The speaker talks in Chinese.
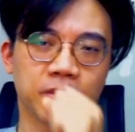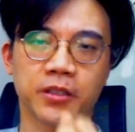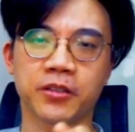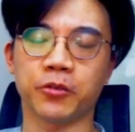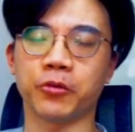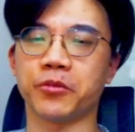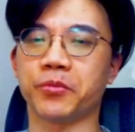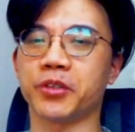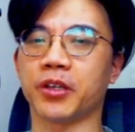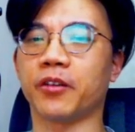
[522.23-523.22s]
这个字或许
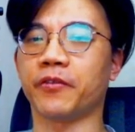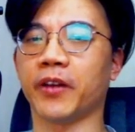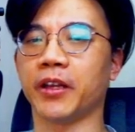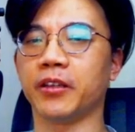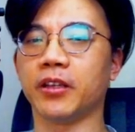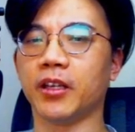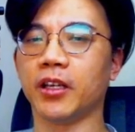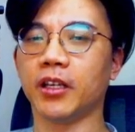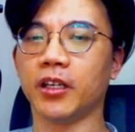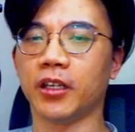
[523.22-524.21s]
不是很好翻译，
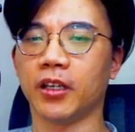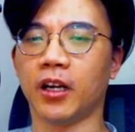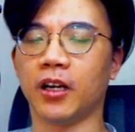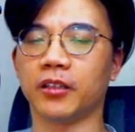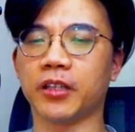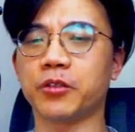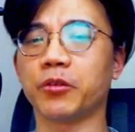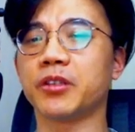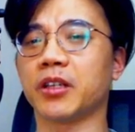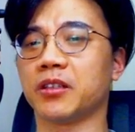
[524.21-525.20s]
呃，它中
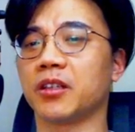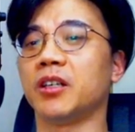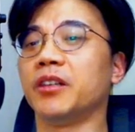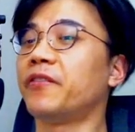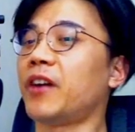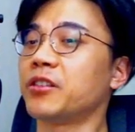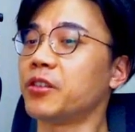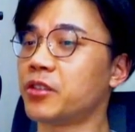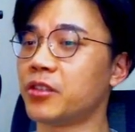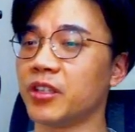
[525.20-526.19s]
文讲成可能发生的
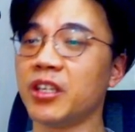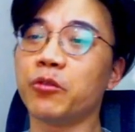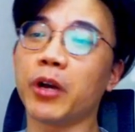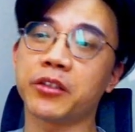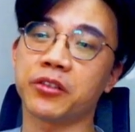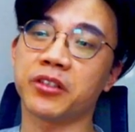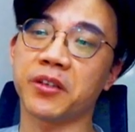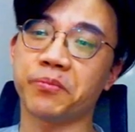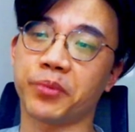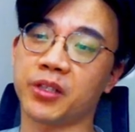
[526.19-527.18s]
是意外事
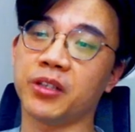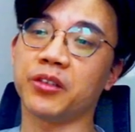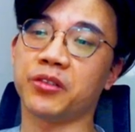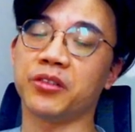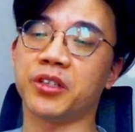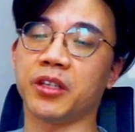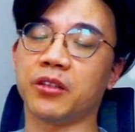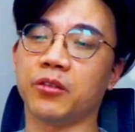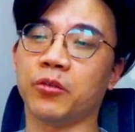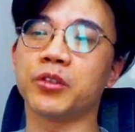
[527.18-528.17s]
件、不测事件，
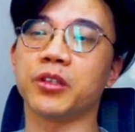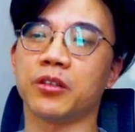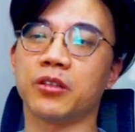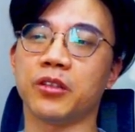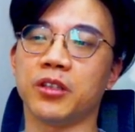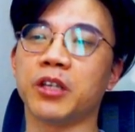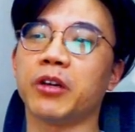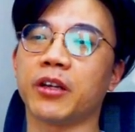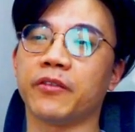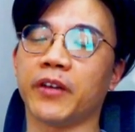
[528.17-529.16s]
或者另外
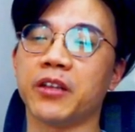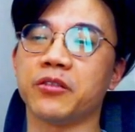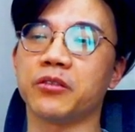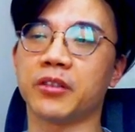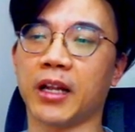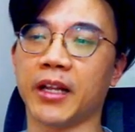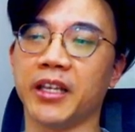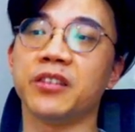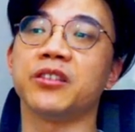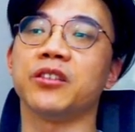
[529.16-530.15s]
一个翻译就是拿来
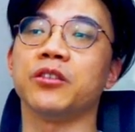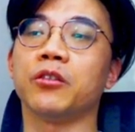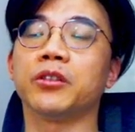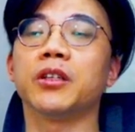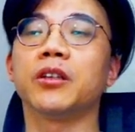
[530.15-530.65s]
应急用，的。